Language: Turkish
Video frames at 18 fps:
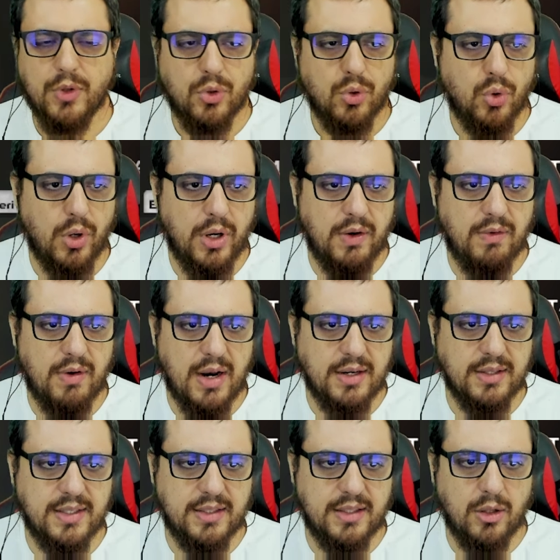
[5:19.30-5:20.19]

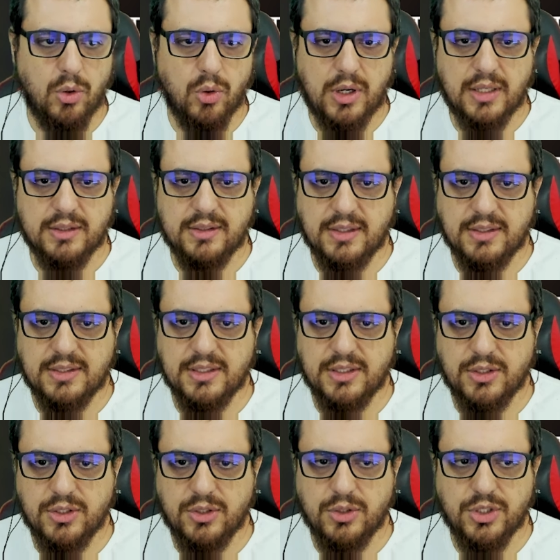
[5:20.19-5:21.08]
Görevler kita
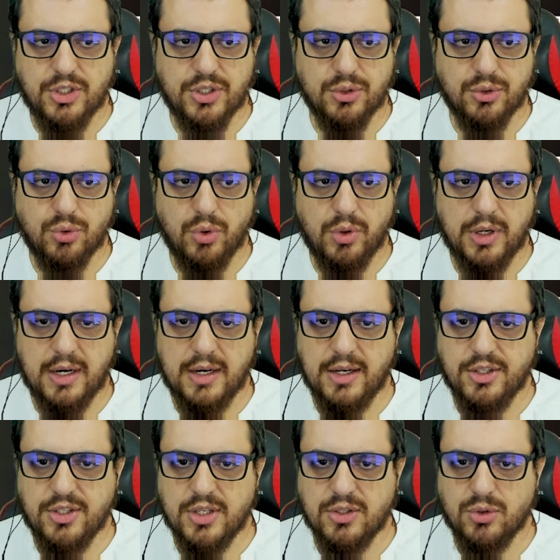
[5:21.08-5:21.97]
lokantası işini sonra
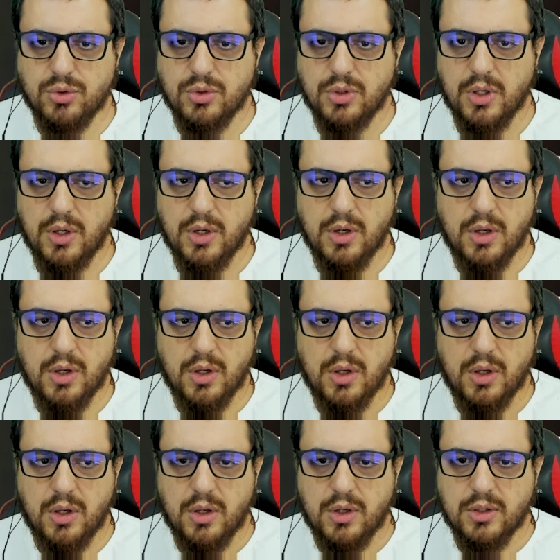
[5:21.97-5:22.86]
halledeceğiz.
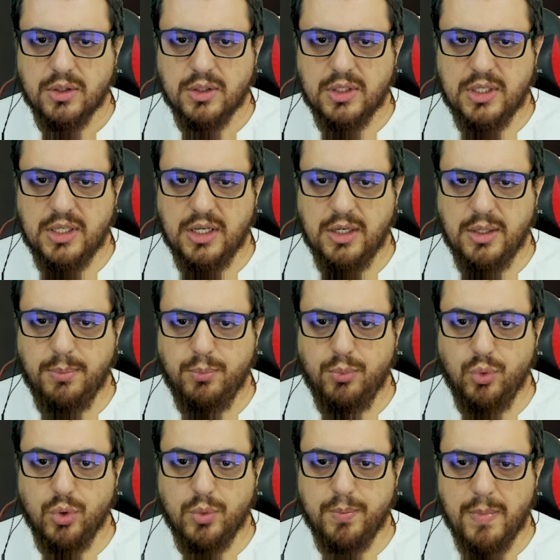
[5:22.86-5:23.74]
Kirli
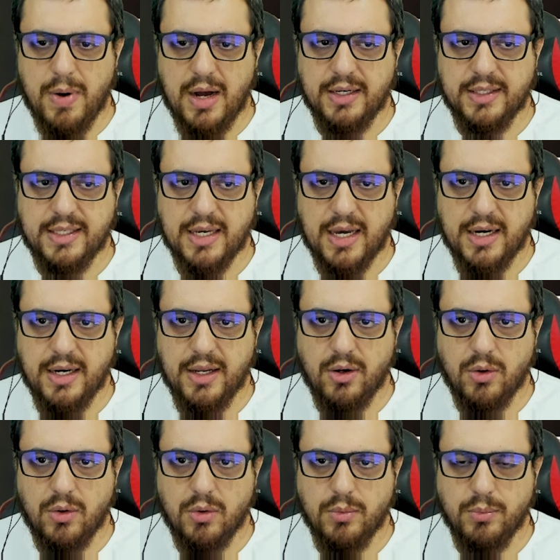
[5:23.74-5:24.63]
büyük
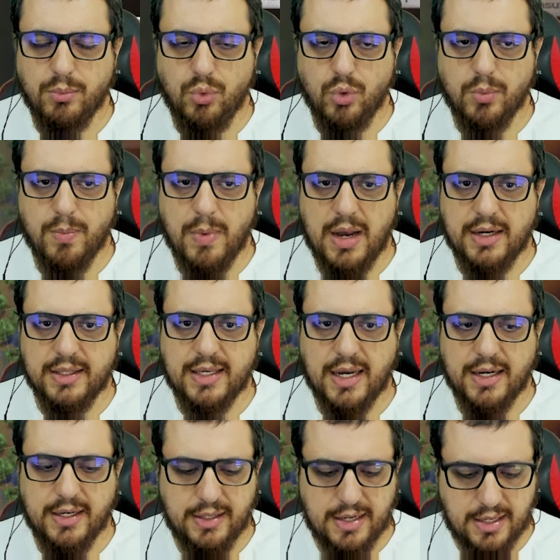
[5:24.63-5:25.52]
malikane. Büyük
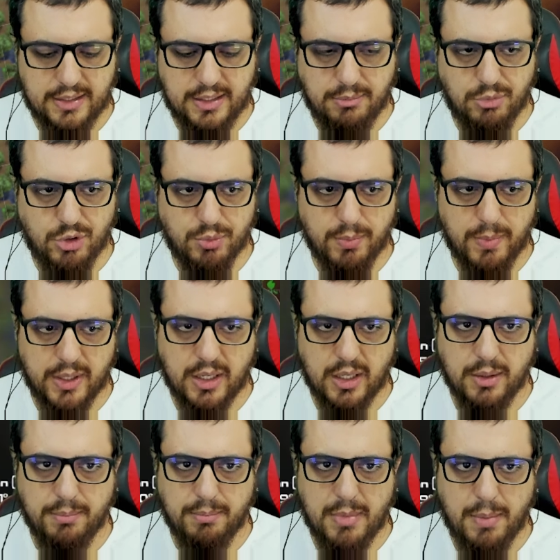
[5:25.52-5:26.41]
malikane neredeymiş? Bir
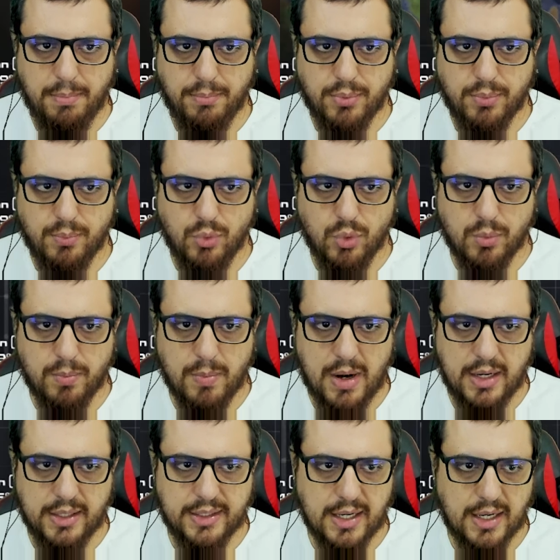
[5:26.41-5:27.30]
bakalım map. Büyük
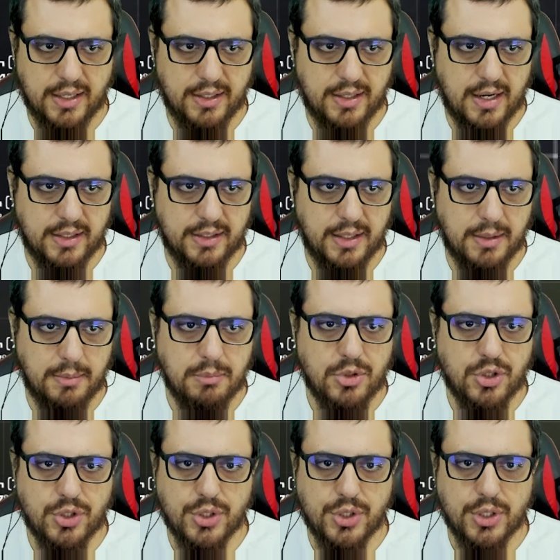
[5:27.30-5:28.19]
malikane
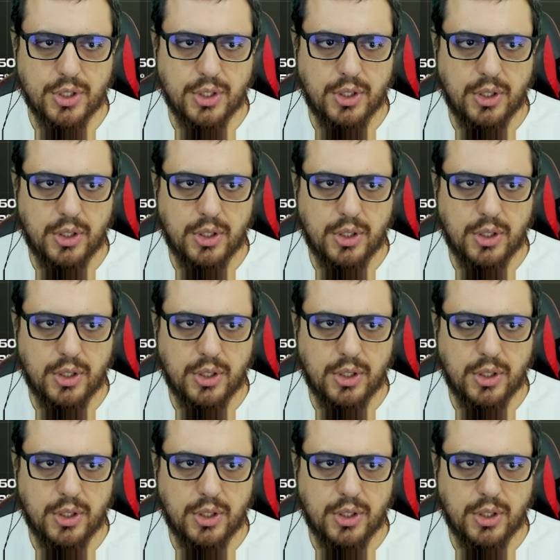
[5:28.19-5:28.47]
neredeymiş?